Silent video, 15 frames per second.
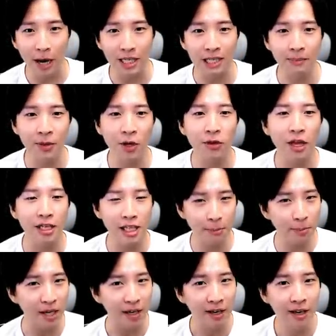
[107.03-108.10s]

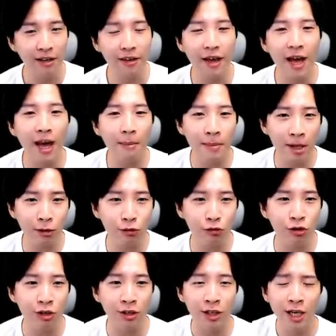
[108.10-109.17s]
말씀드렸다시피
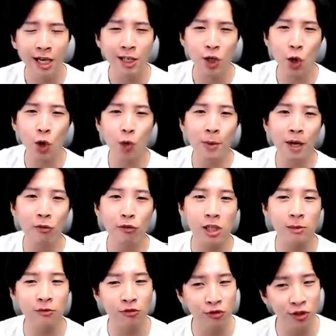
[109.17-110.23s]
대한민국은
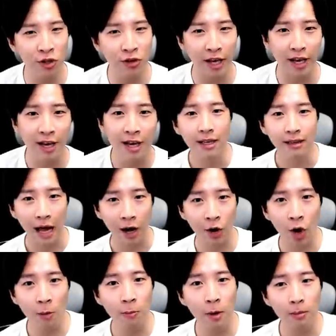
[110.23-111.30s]
천구백구십구 년에
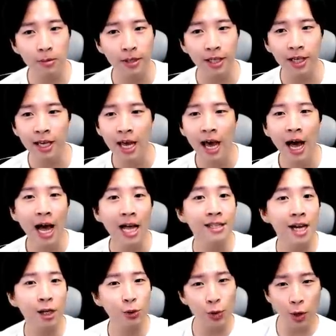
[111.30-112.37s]
닷컴 버블이
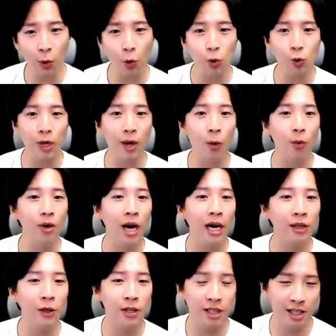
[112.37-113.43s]
한창 최고조에
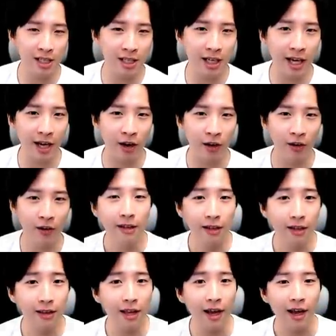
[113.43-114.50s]
올라있던 시기예요.
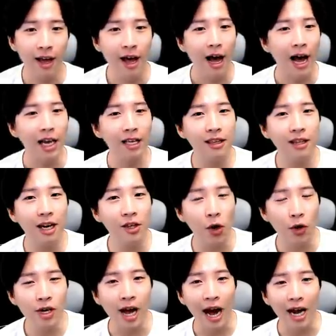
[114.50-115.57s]
이때 아이티가
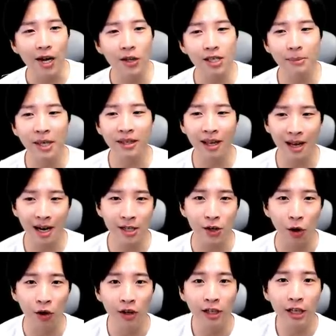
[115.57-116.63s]
널리 알려짐에
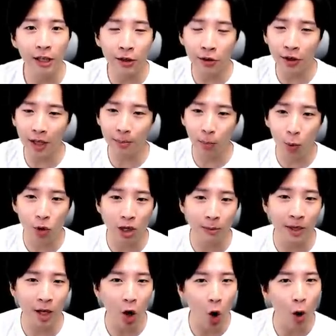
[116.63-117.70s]
따라서 인터넷
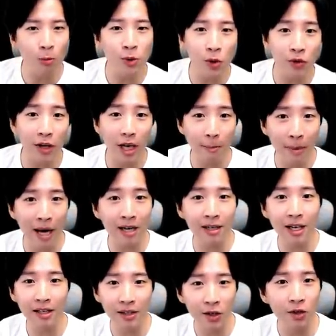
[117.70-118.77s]
보급이 엄청나게
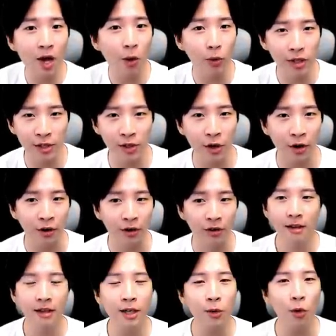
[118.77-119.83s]
빠르게 늘어나고 있어요.
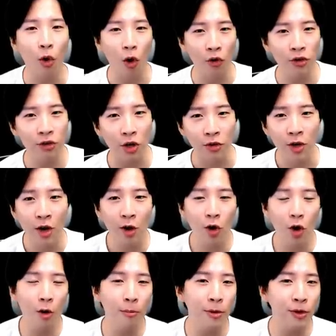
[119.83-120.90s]
그리고 어느덧
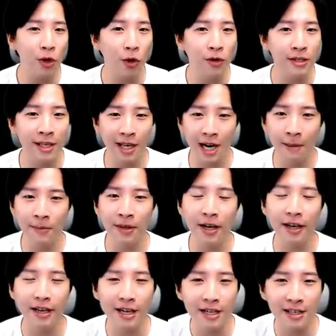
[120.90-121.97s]
컴퓨터는
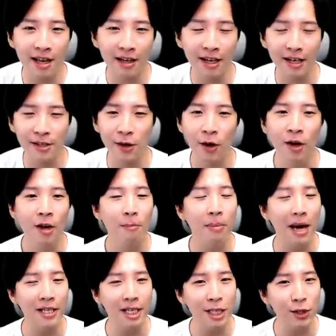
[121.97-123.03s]
사람들의 일상에서
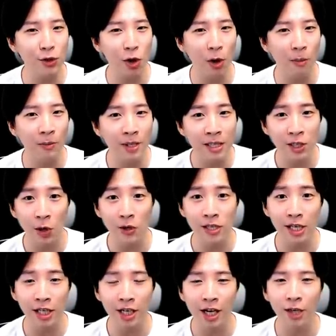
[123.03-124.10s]
빠질 수 없는
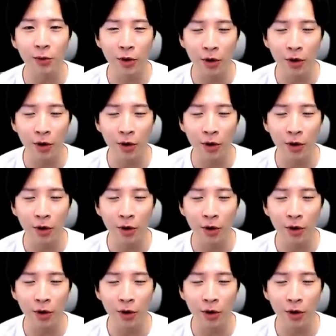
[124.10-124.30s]
전자기기가